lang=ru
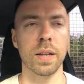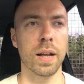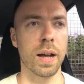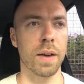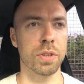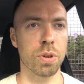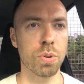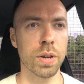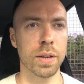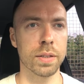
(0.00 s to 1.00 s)
А
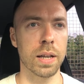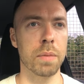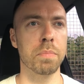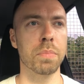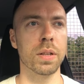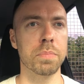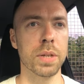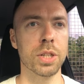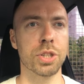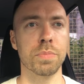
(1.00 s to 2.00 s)
второе, там было
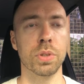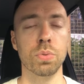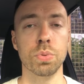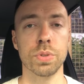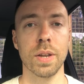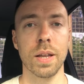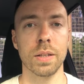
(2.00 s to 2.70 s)
меньше медуз.